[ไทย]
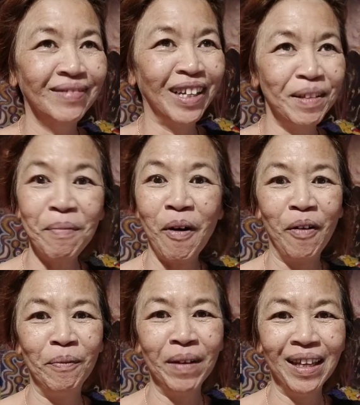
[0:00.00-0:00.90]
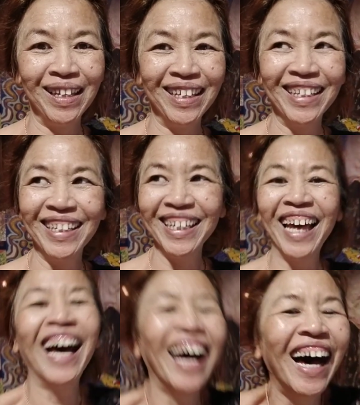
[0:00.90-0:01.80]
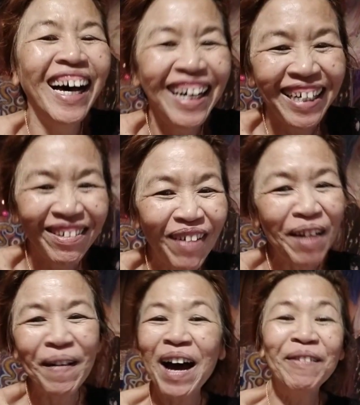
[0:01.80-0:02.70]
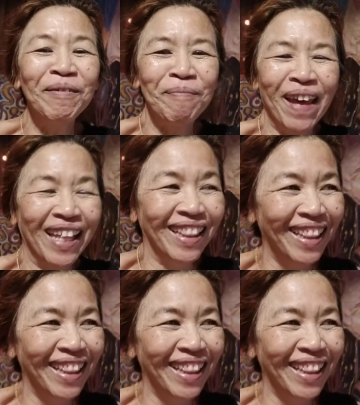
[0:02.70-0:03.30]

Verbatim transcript: อย่างที่บอกไม่วาดภาพไม่เป็น